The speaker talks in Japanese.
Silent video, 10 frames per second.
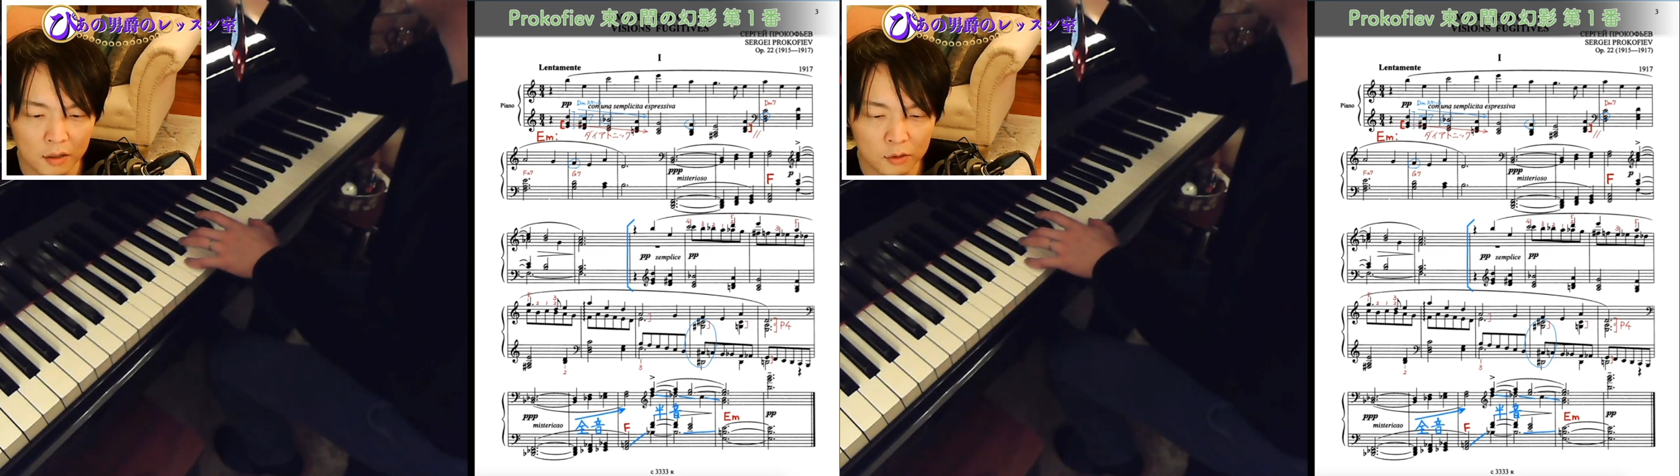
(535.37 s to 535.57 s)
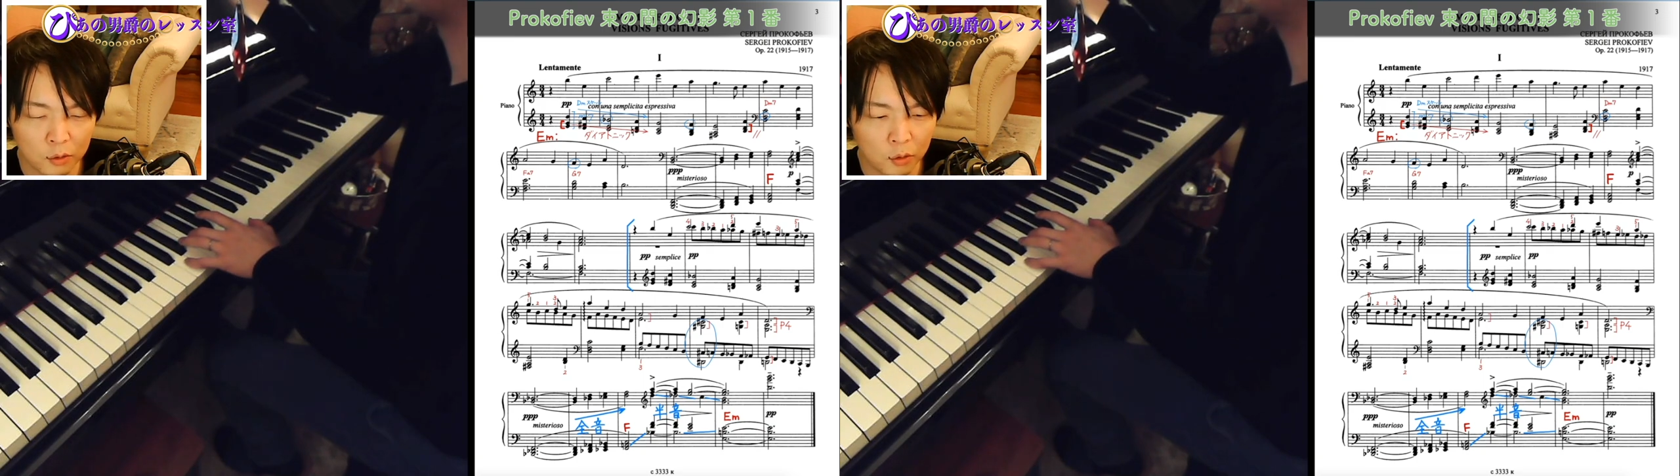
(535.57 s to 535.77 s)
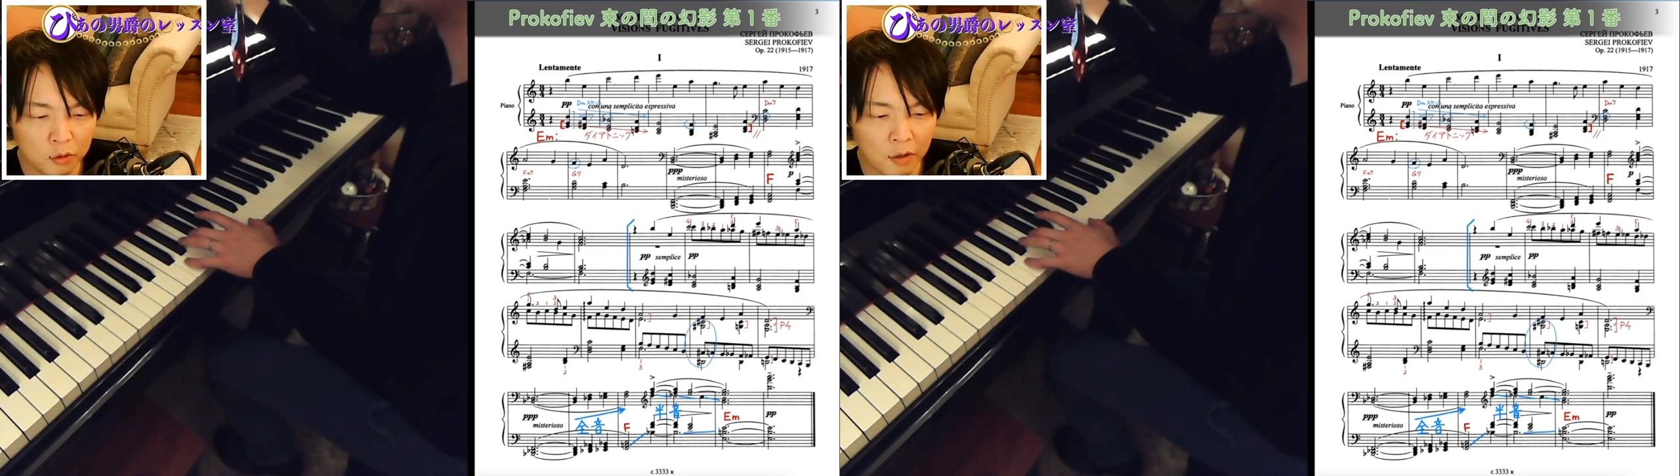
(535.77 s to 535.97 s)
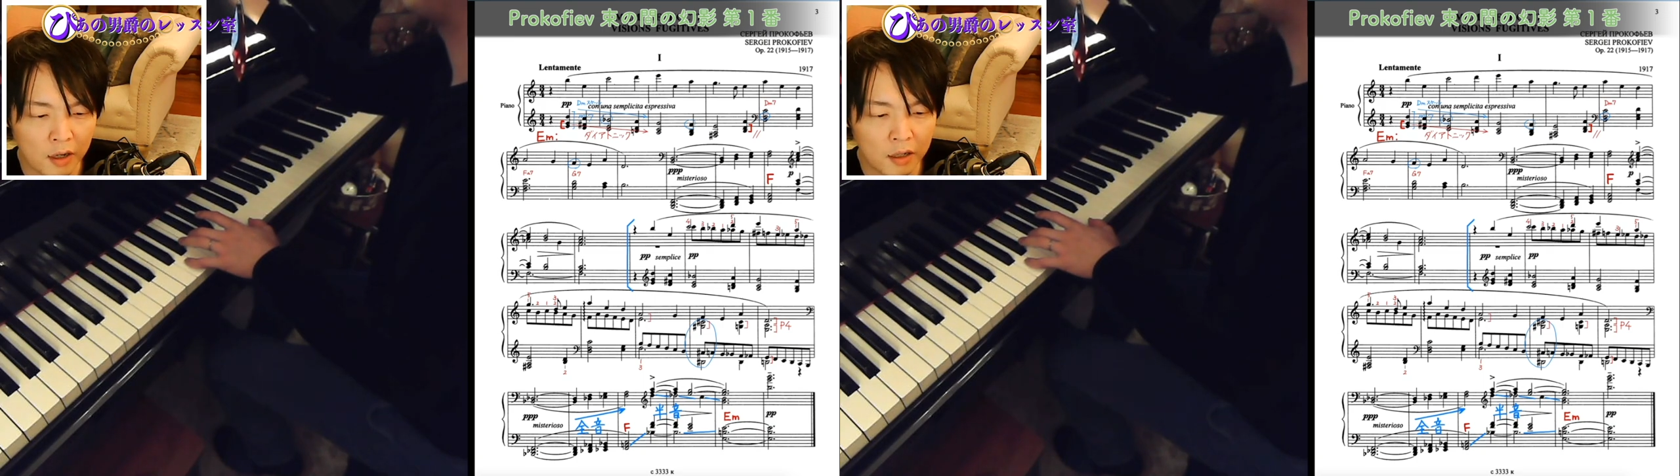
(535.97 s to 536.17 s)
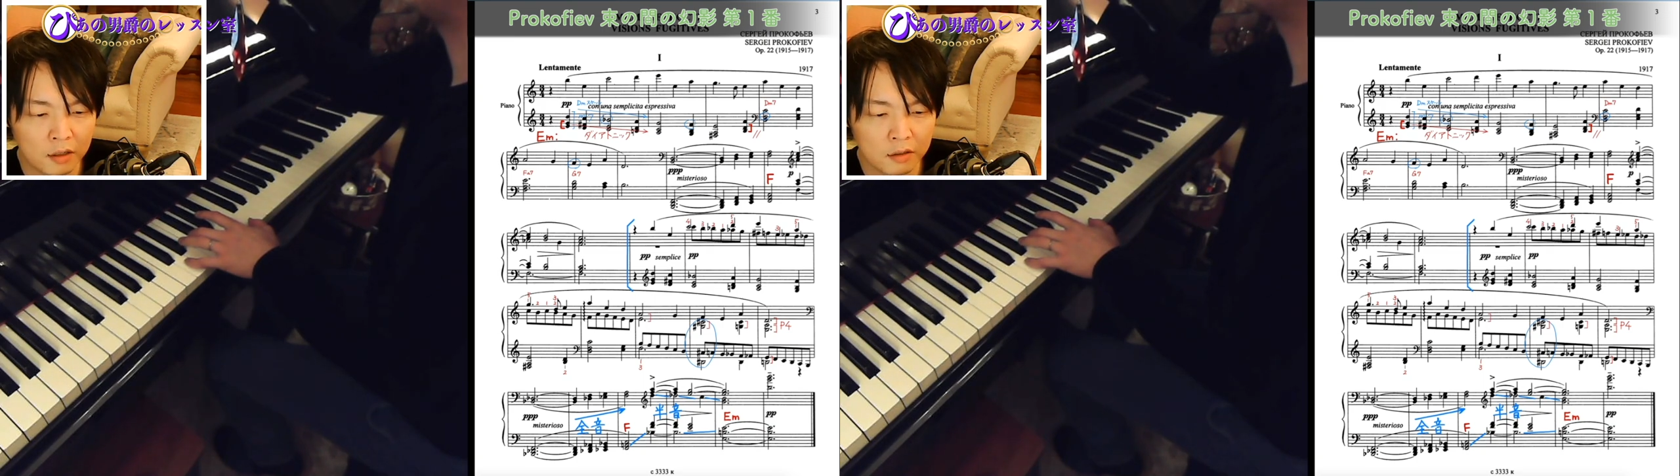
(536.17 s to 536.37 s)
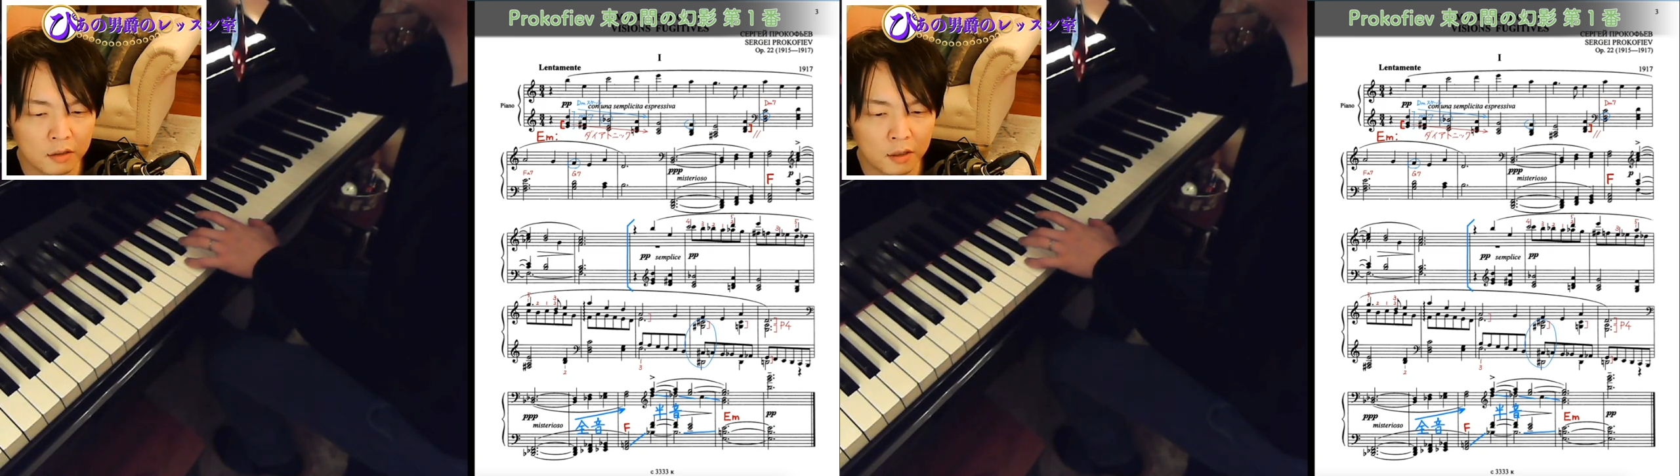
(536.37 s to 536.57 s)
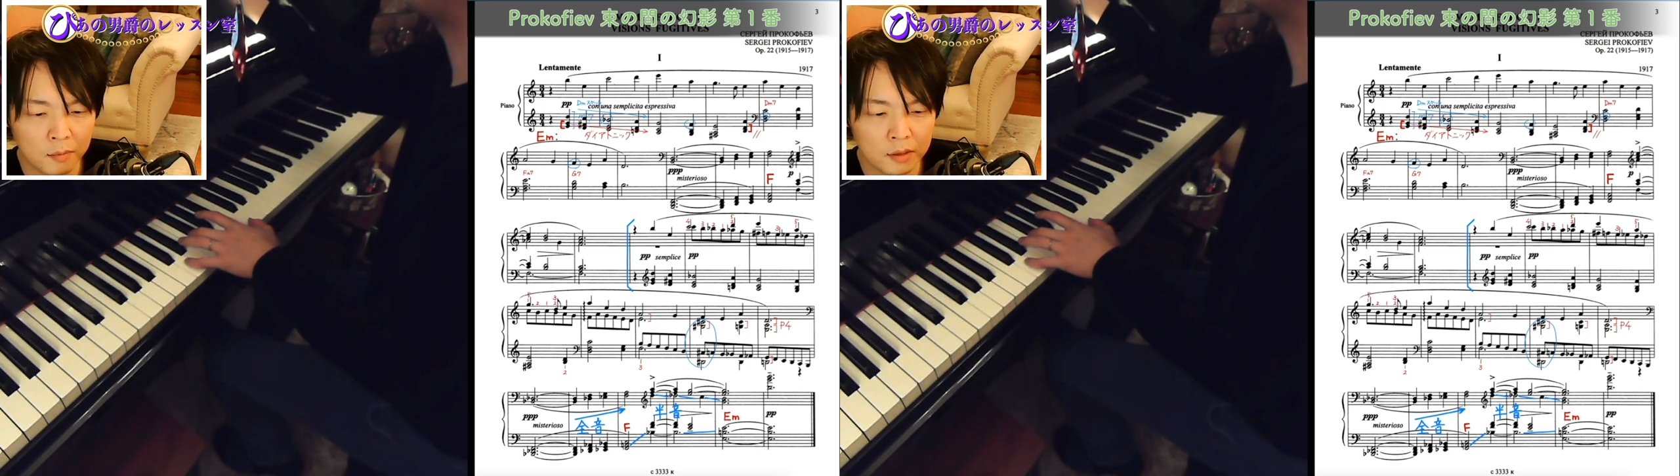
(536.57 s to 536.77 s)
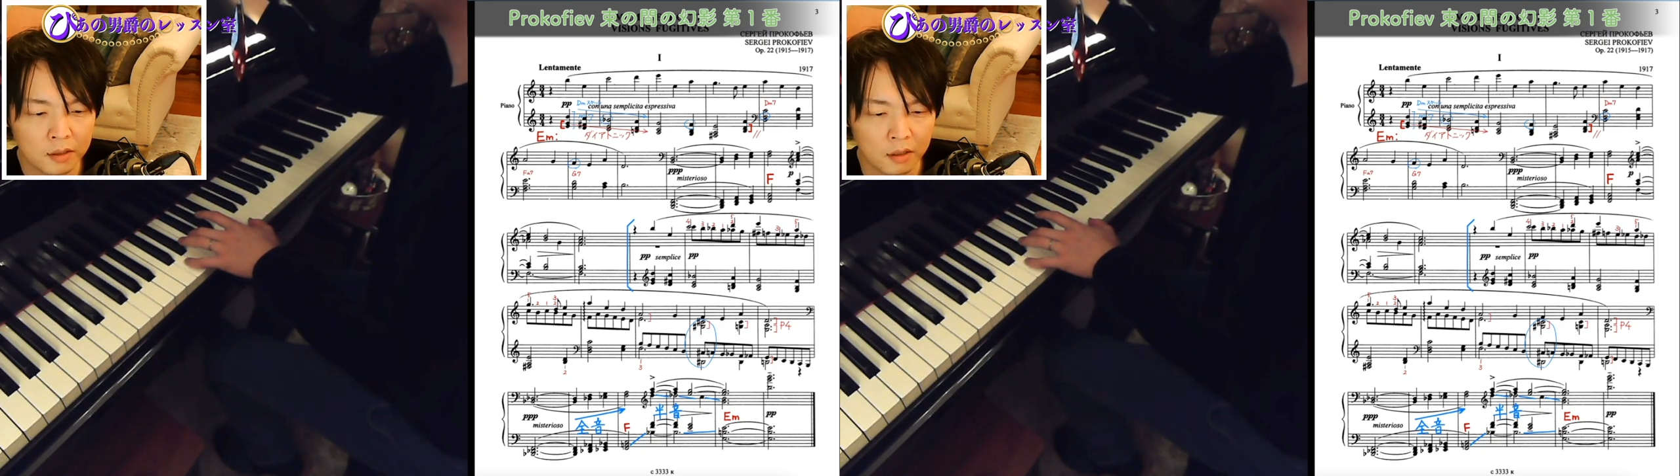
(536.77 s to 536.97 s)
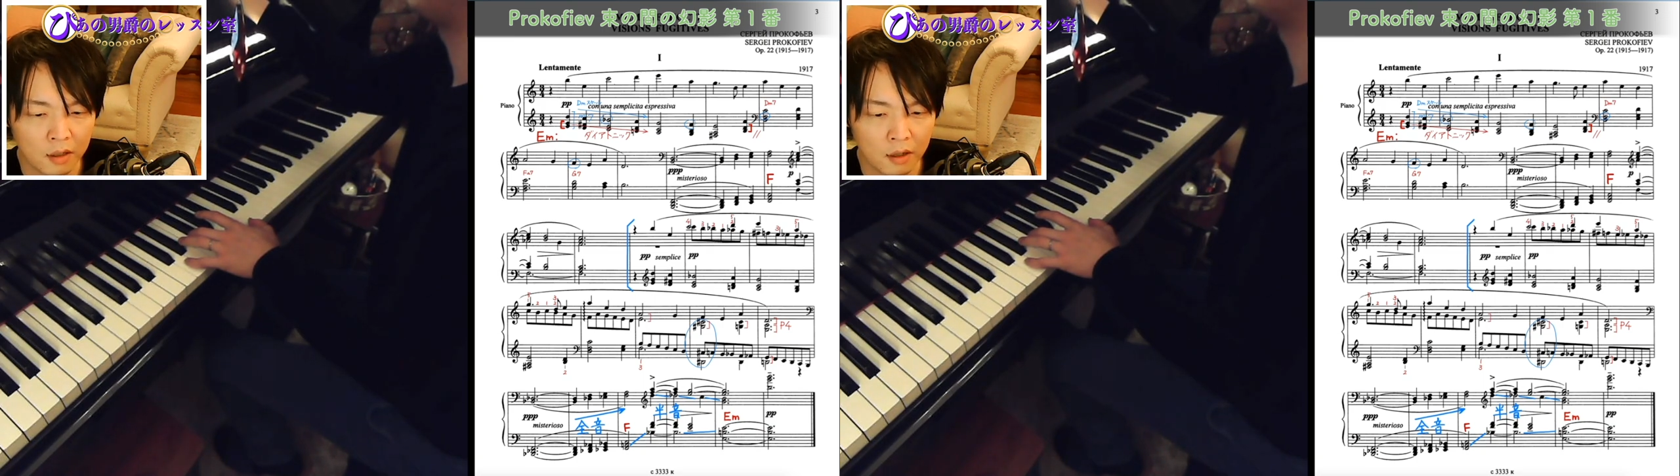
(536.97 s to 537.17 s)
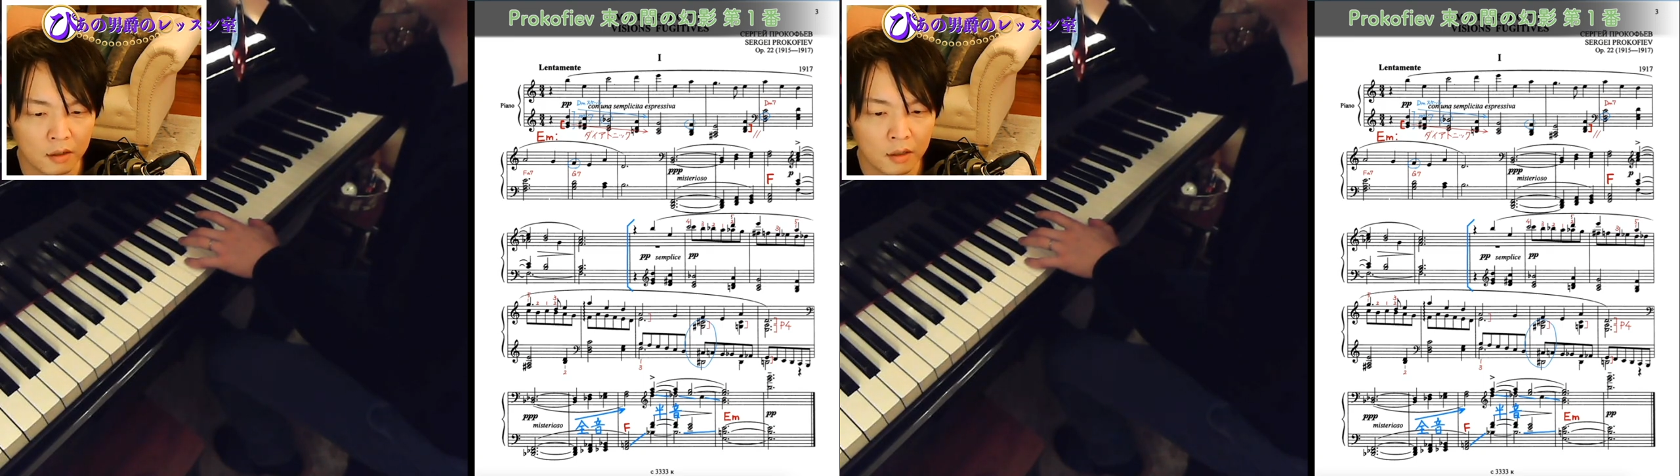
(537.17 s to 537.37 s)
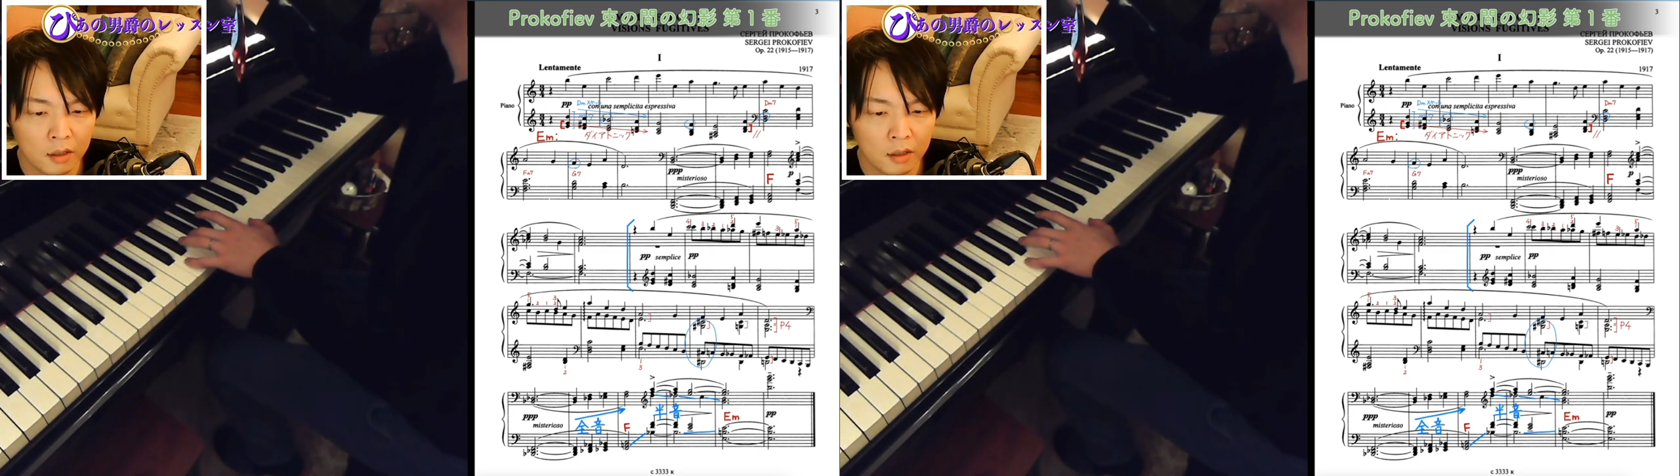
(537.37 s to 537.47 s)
ちょっとよくわからなくなりましたね。